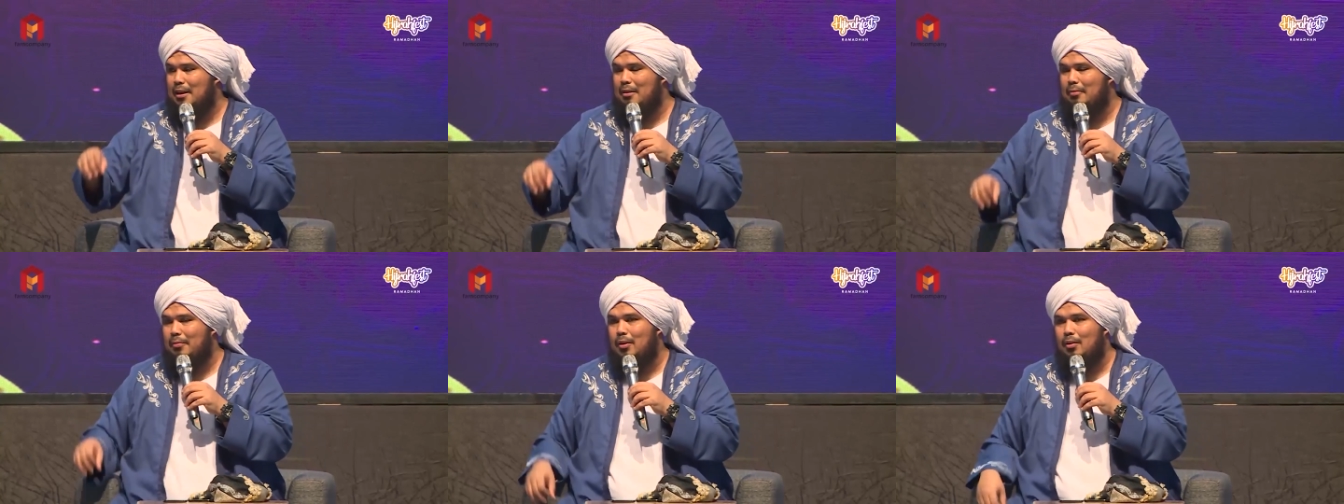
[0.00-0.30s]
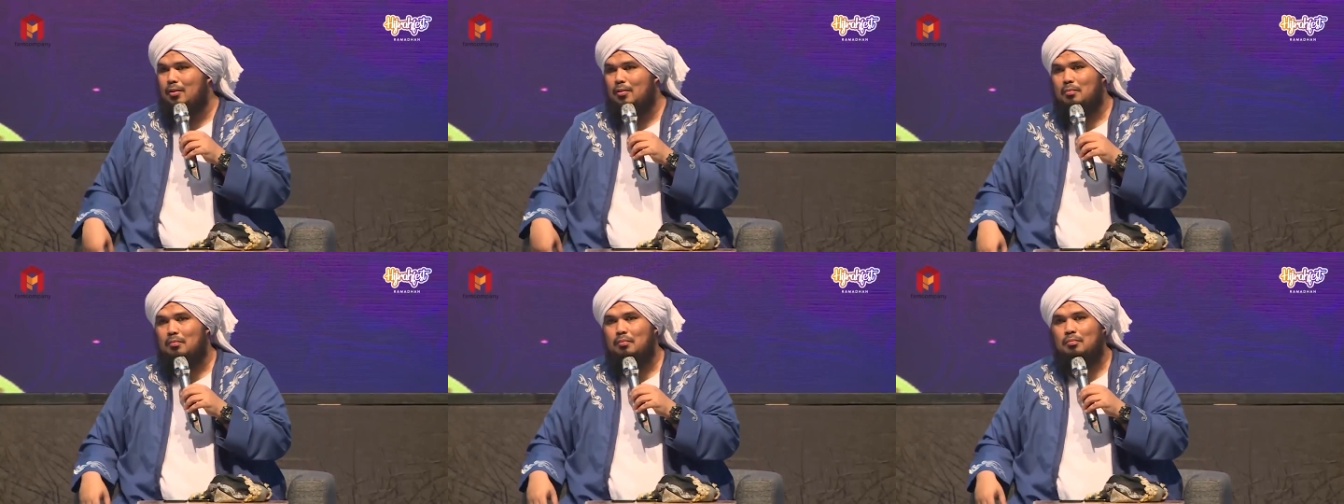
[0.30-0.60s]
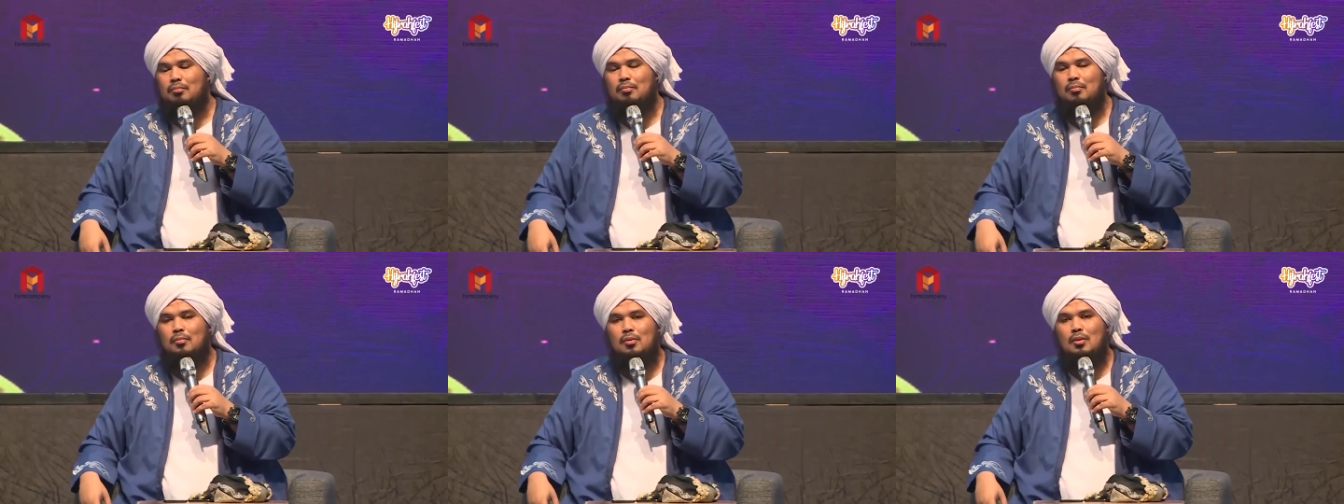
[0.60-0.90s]
nyata nih pak
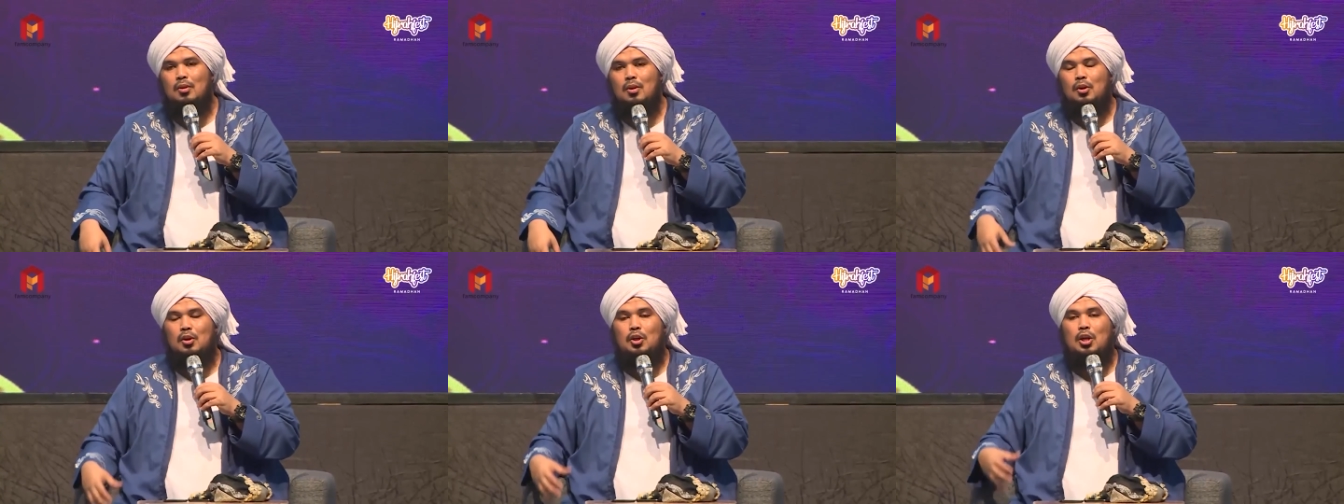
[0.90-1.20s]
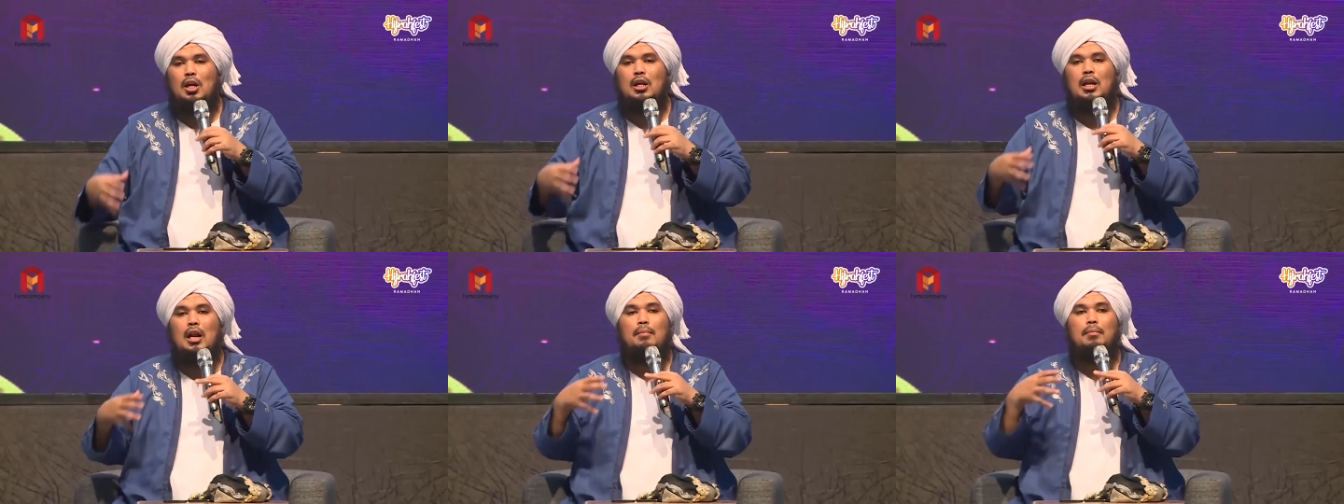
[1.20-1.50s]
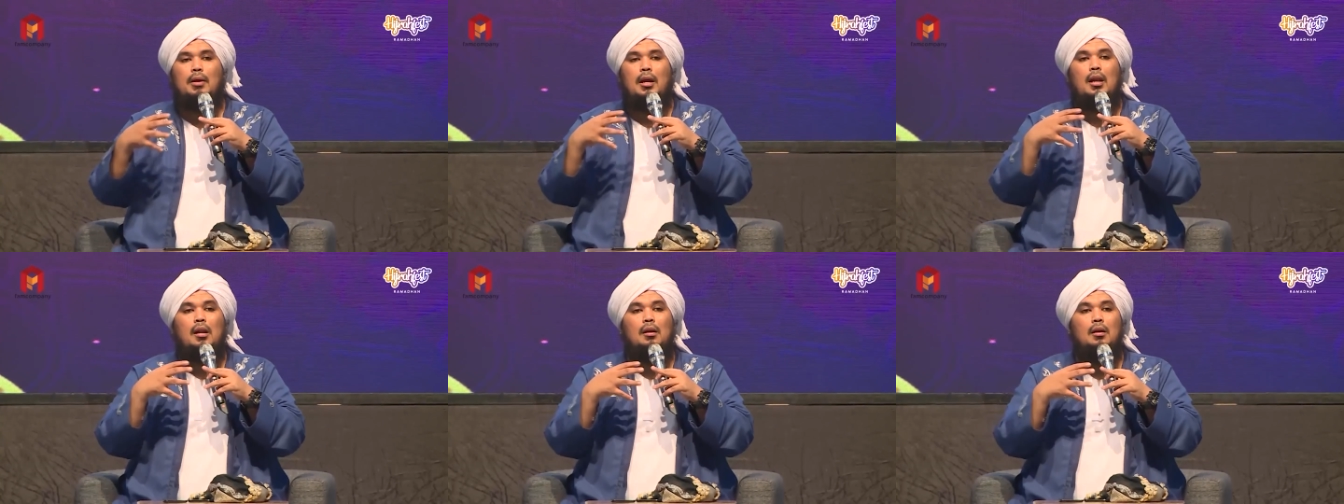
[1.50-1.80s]
dia
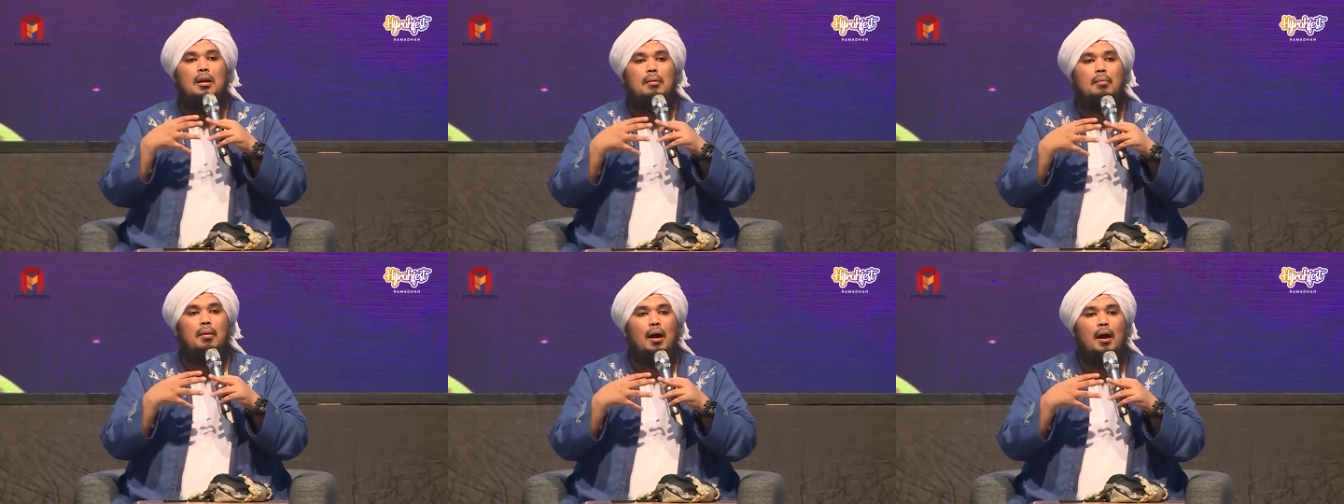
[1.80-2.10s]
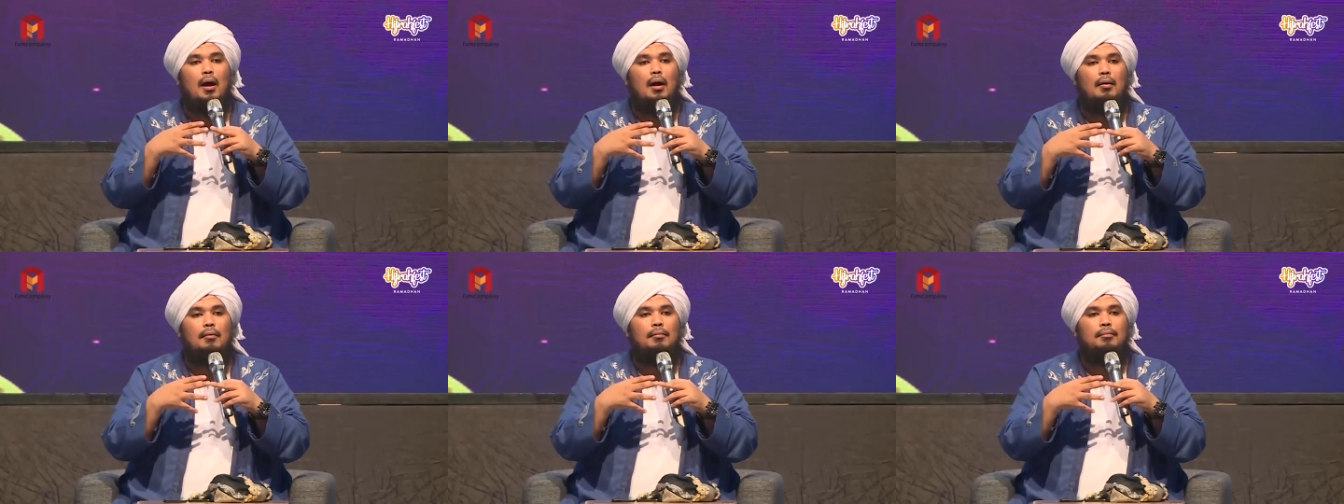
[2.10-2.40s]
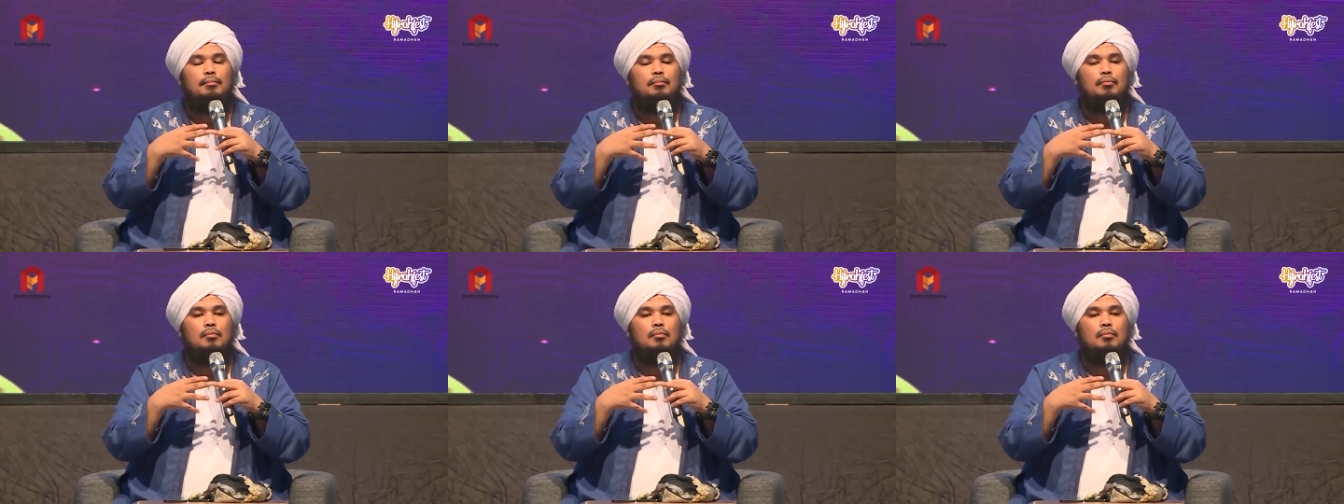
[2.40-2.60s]
dalam keadaan riba.